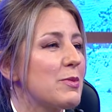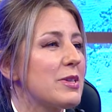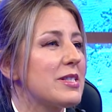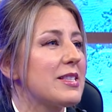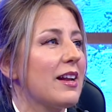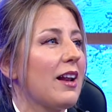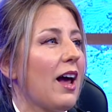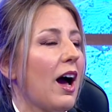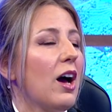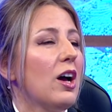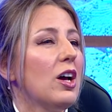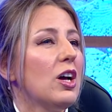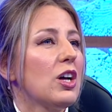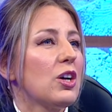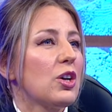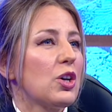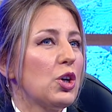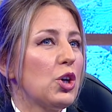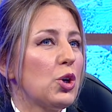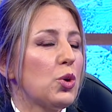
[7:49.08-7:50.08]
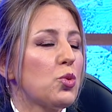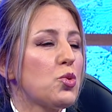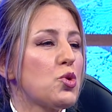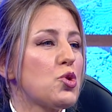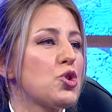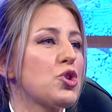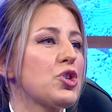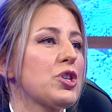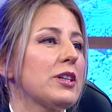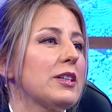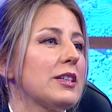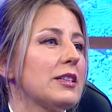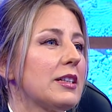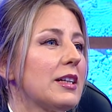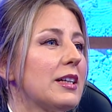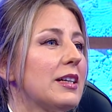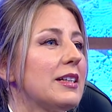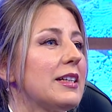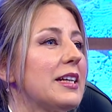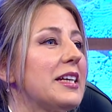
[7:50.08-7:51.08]
mesela e, uçuşa
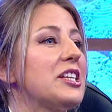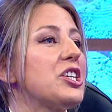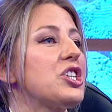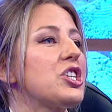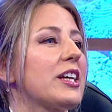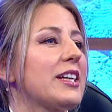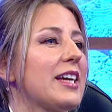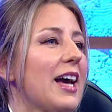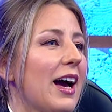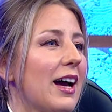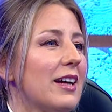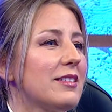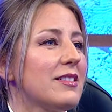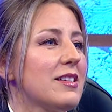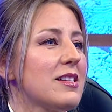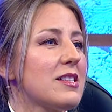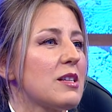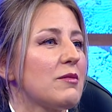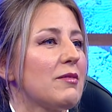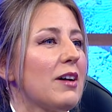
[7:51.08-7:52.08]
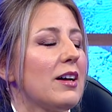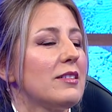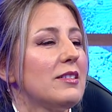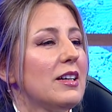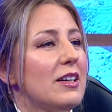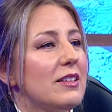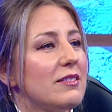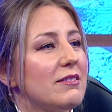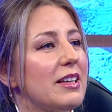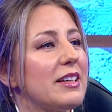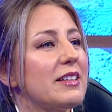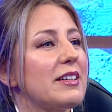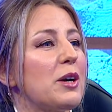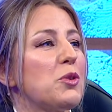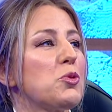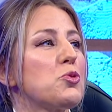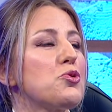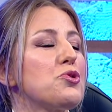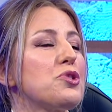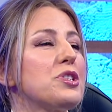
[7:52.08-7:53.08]
e, inişe geldiğin zaman
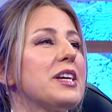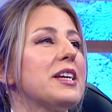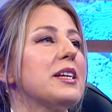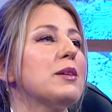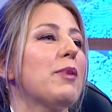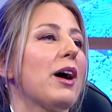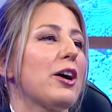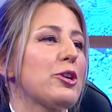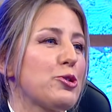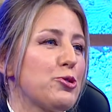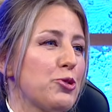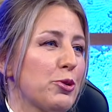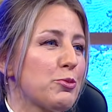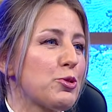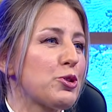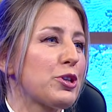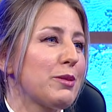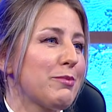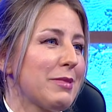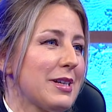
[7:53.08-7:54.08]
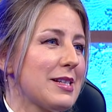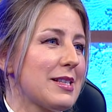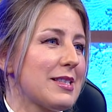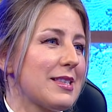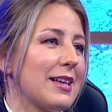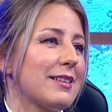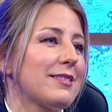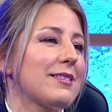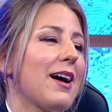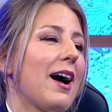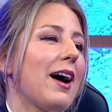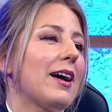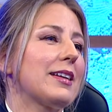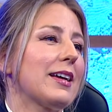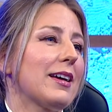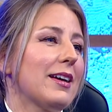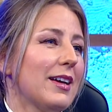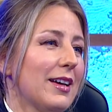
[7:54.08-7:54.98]
tekrar uçuş yeni başlıyormuş gibi hisset yani.